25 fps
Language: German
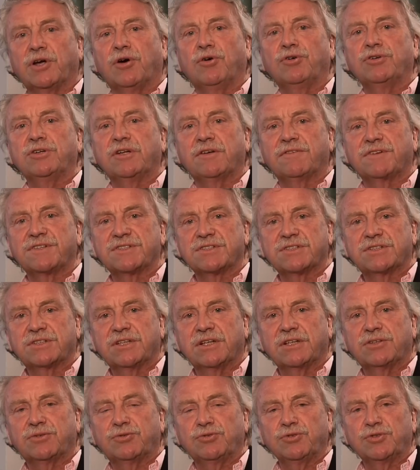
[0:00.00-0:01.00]
der
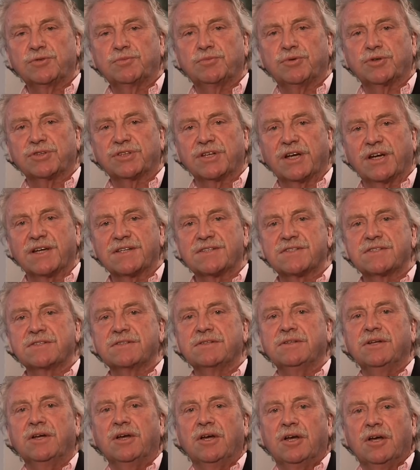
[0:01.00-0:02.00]
Universität
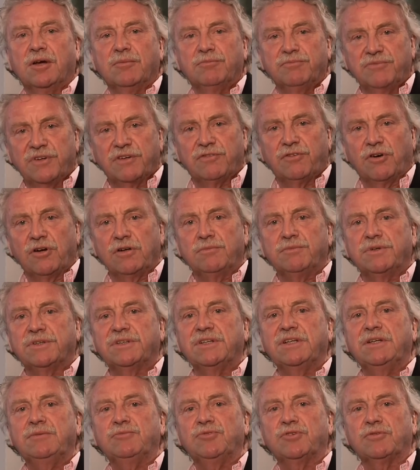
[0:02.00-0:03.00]
Duisburg-Essen. Wir wollen
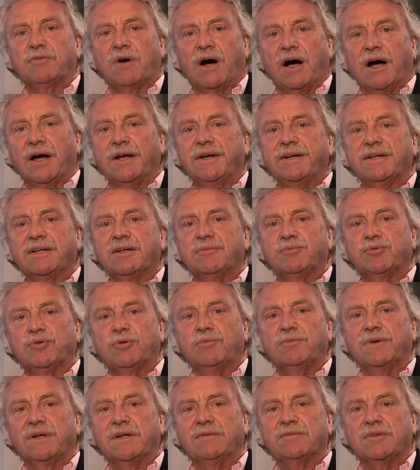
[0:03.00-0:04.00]
mit ihm über einige
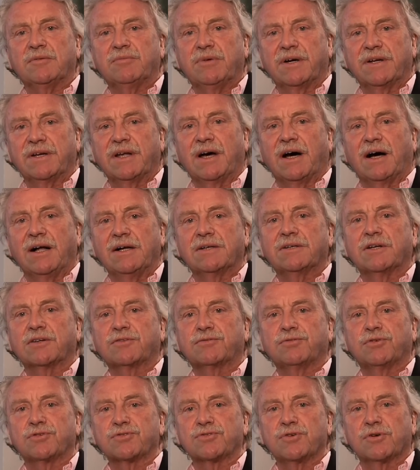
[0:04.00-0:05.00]
Probleme bei der
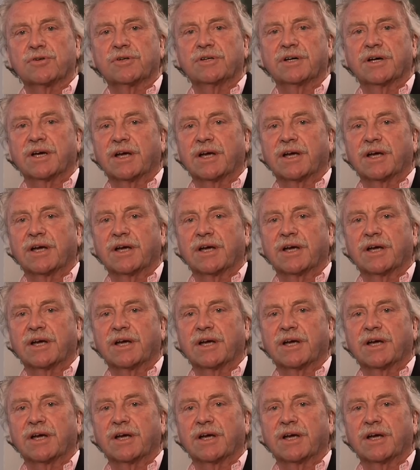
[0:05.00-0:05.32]
Altersvorsorge